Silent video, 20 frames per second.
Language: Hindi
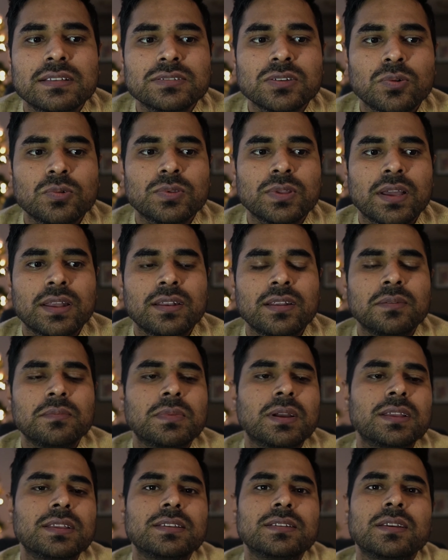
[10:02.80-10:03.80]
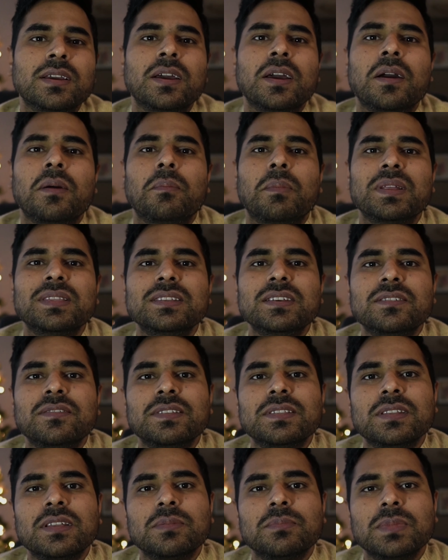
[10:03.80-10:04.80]
ऐसा होता है ना हम कहीं मंदिर
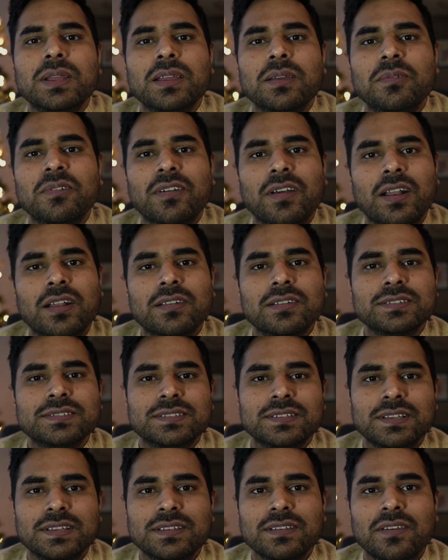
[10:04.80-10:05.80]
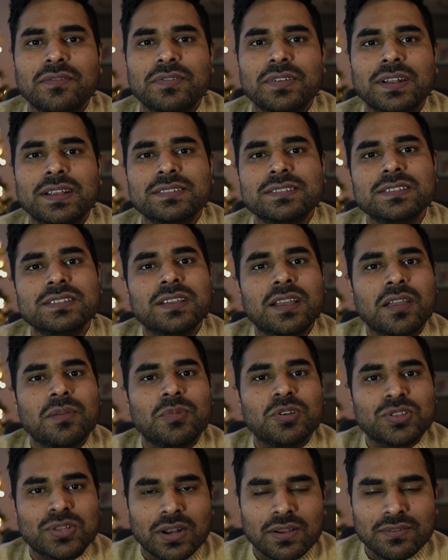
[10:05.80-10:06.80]
वंदिर में वाराणसी या फिर ऐसी जगह
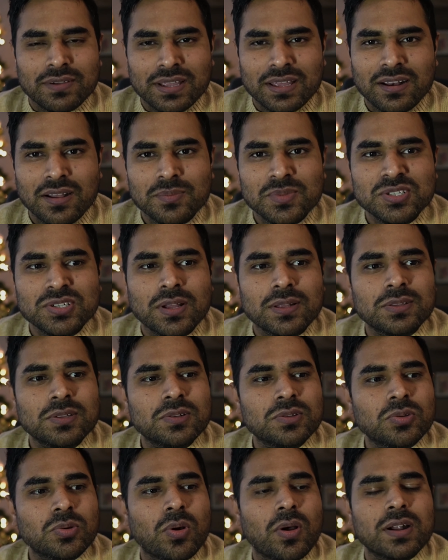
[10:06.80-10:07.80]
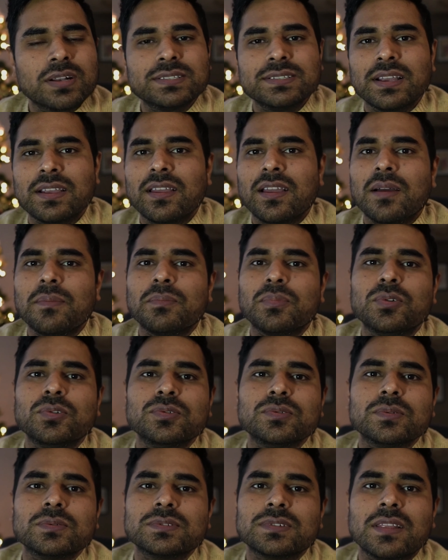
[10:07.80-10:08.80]
मथुरा वगैरह में जाते हैं तो हर जगह
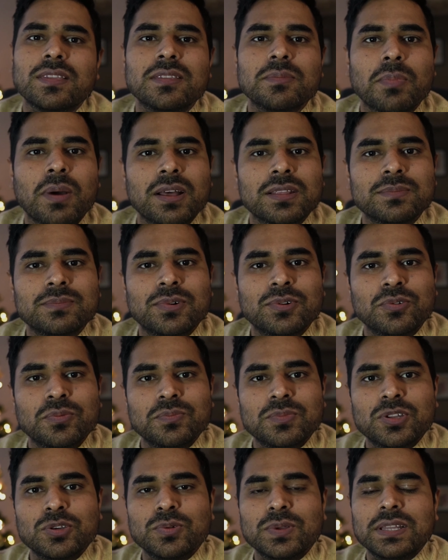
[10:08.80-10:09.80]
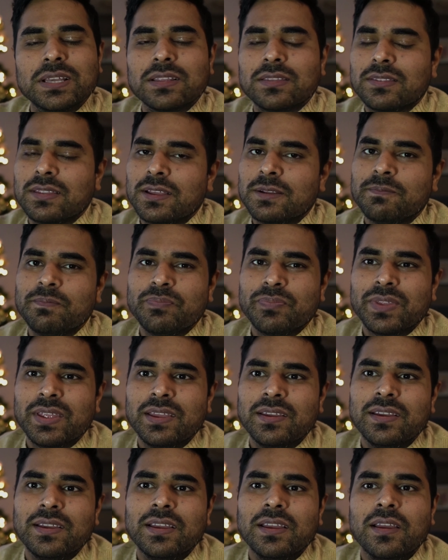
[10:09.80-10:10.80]
आपको संत महात्मा घूमते हुए देखते
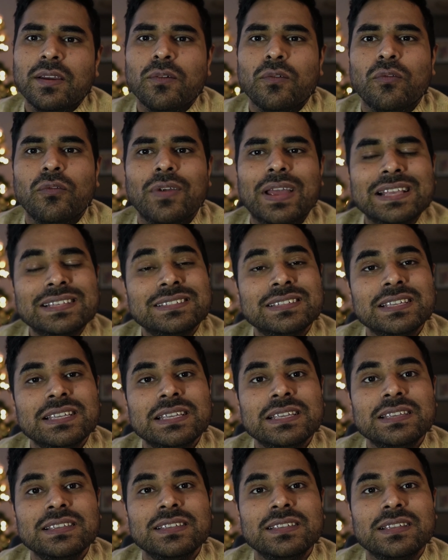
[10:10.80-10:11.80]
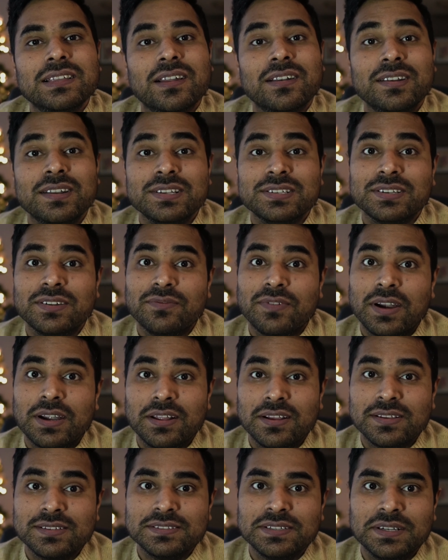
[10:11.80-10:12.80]
हैं वैसी ही कंडीशन
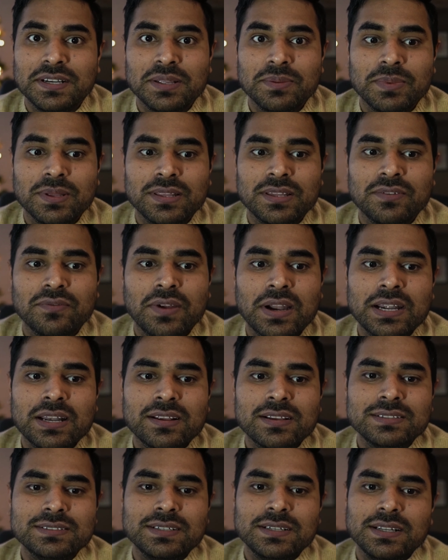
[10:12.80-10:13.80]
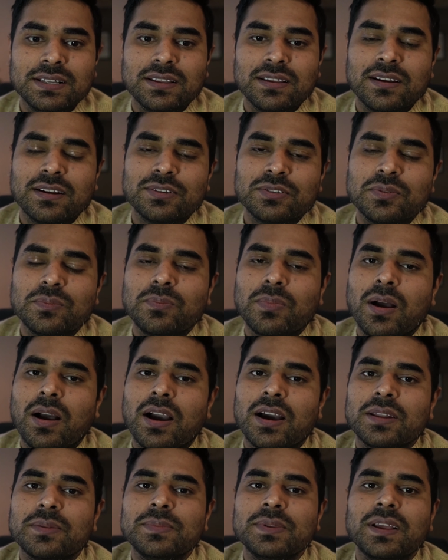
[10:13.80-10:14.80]
वेटिकन सिटी में थी वेटिकन सिटी के अगर तुम
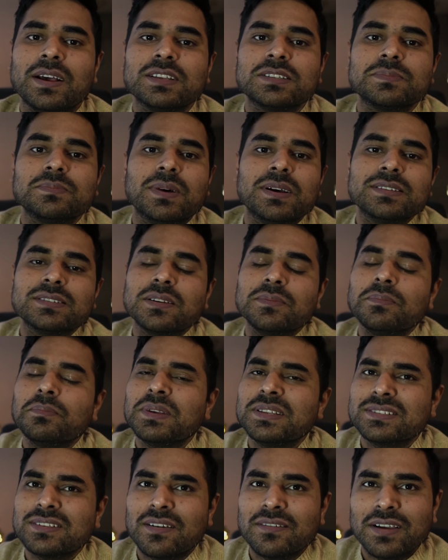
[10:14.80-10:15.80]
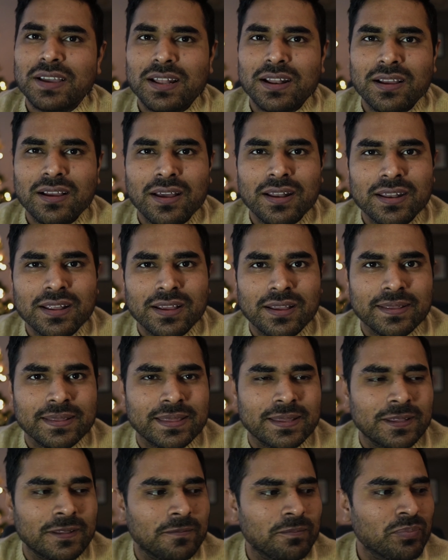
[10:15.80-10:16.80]
बाहर भी आसपास हम पिज़्ज़ा वगैरह खाने गए
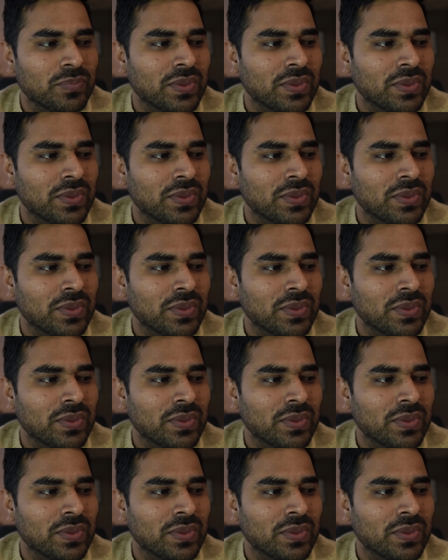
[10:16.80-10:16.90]
थे